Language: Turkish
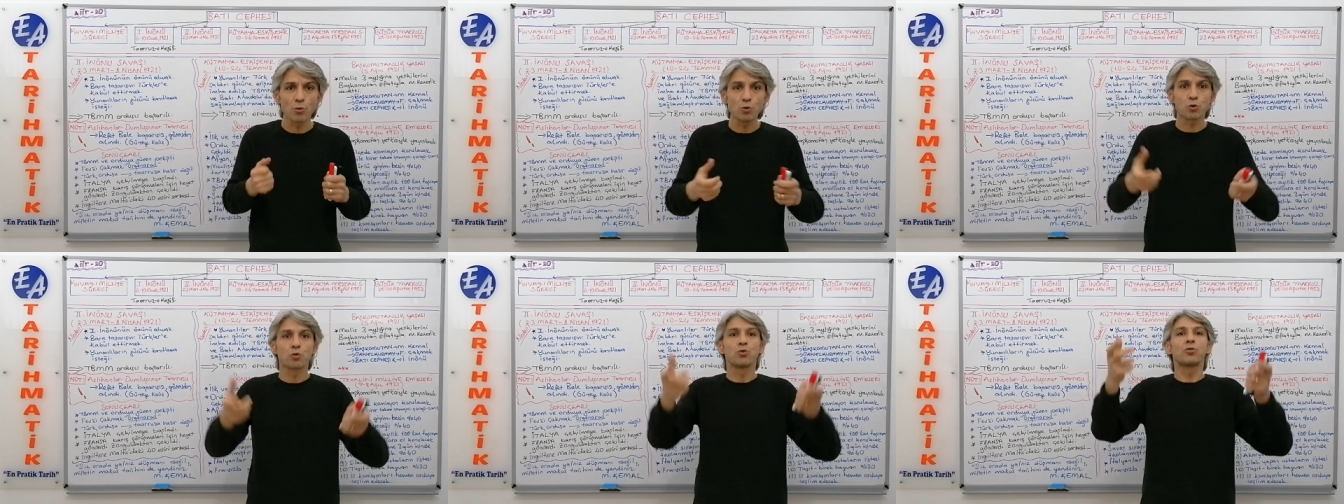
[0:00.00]

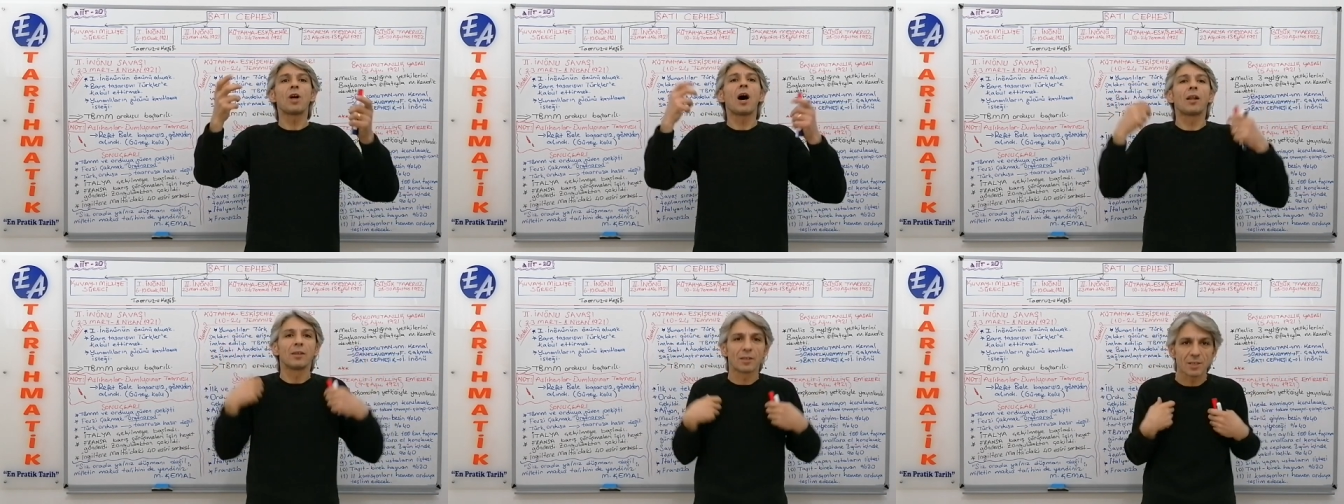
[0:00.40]
üçünü de
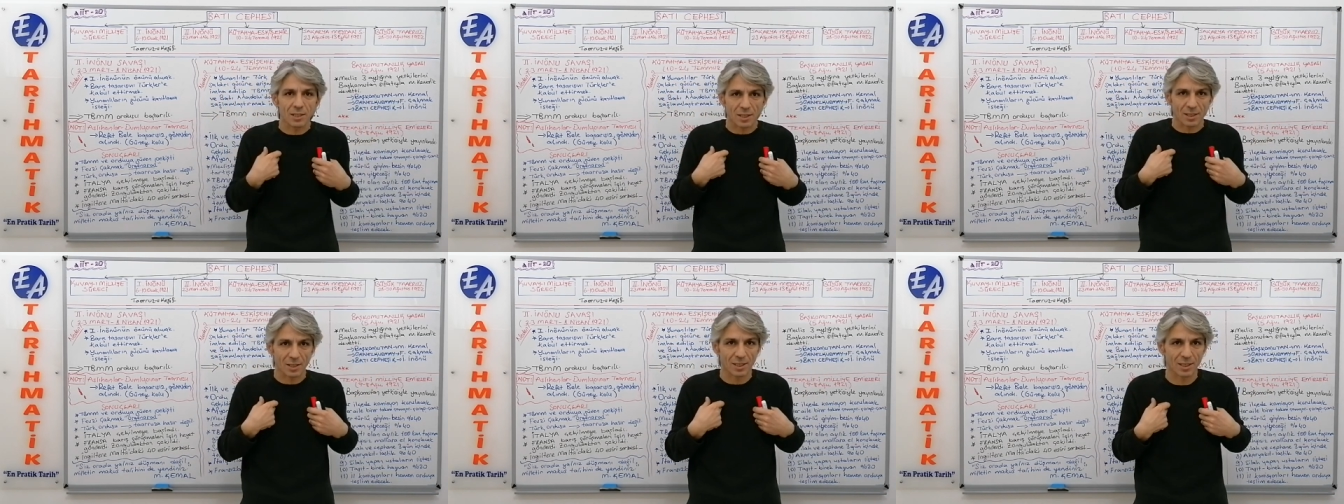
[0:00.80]

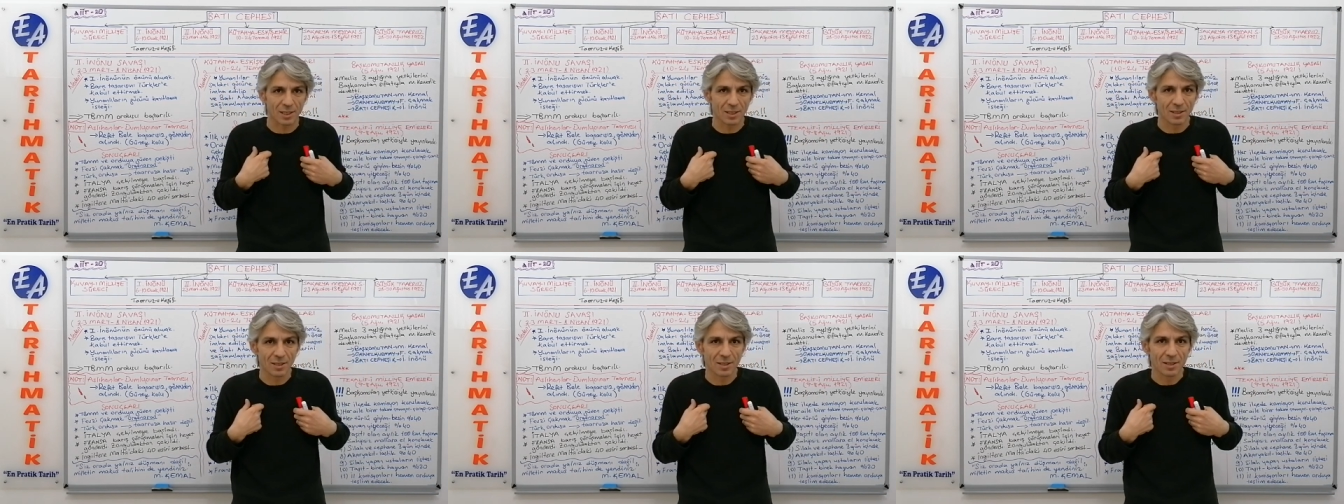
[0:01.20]

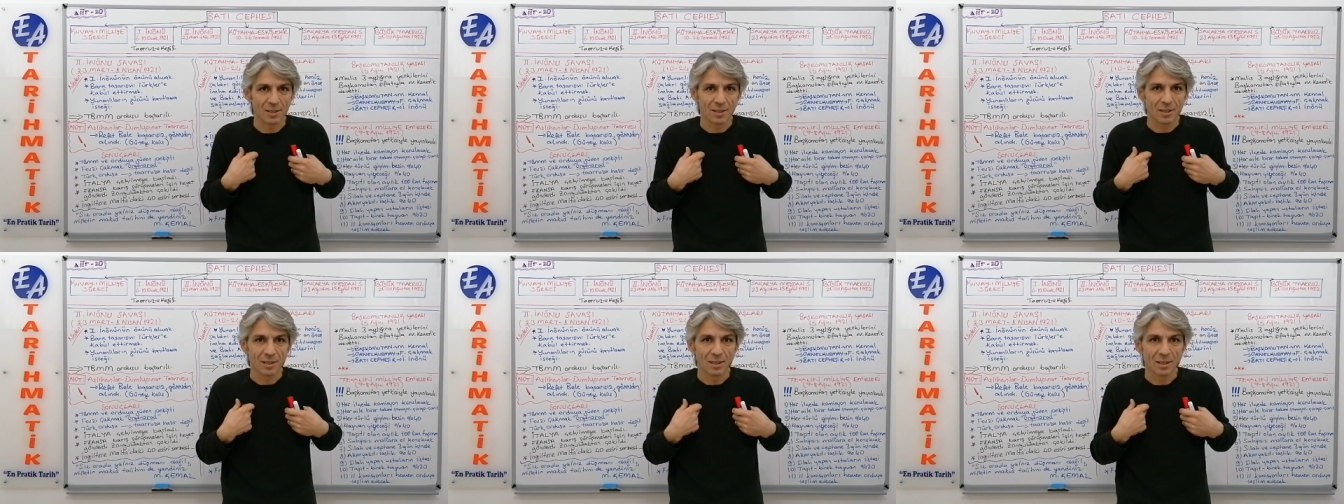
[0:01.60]
alırsınız.
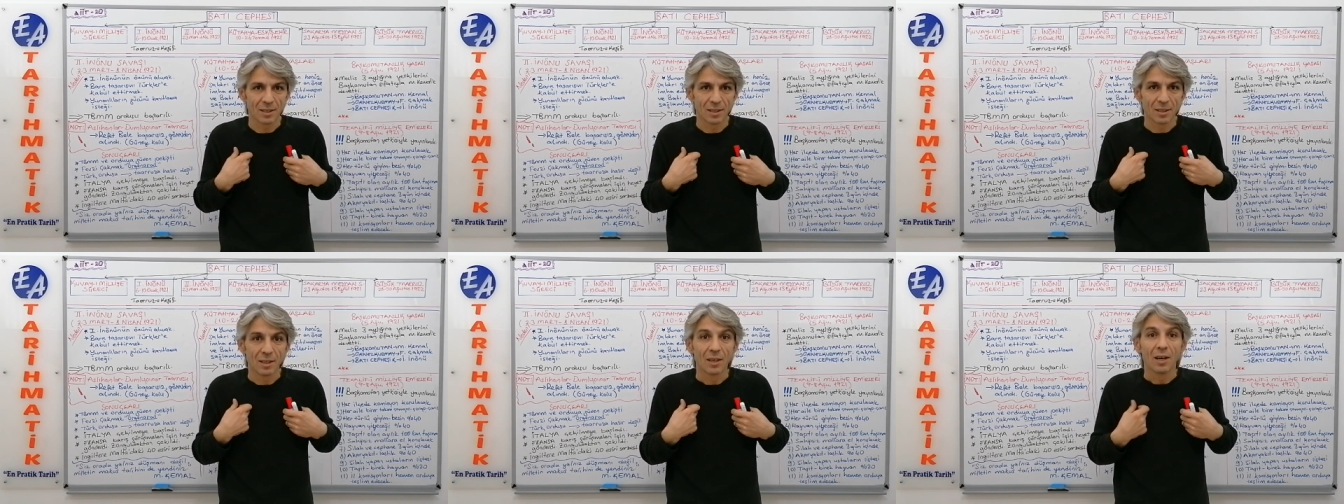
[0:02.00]

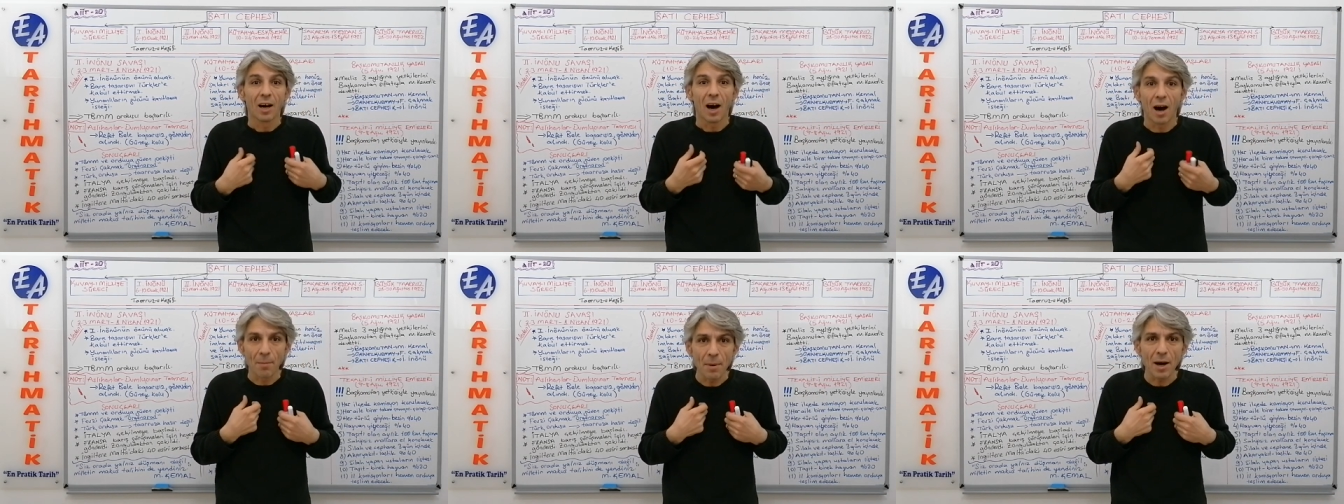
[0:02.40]

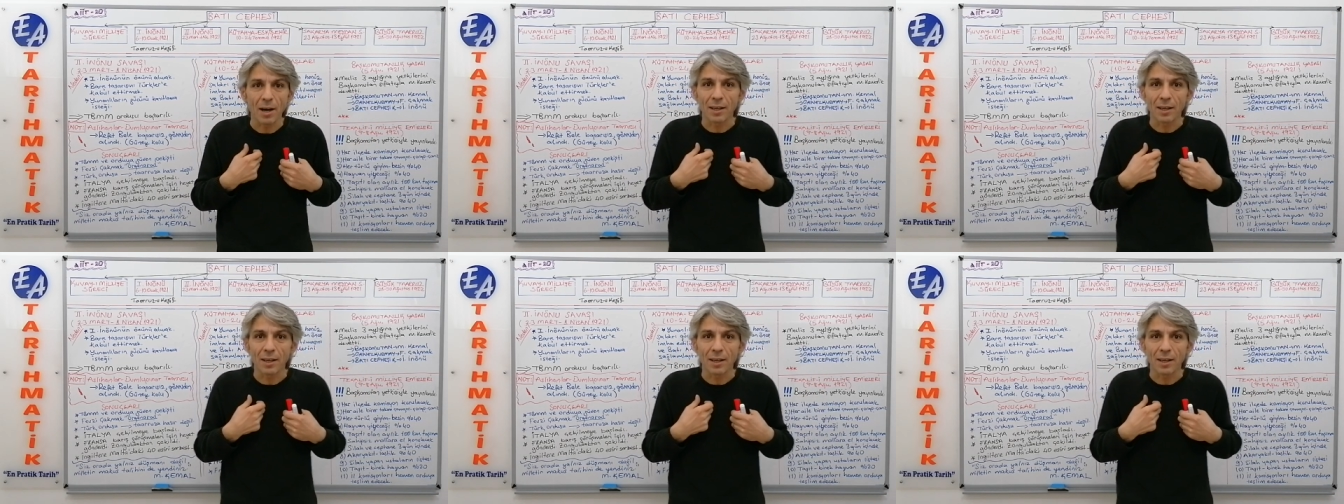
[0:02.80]
Ama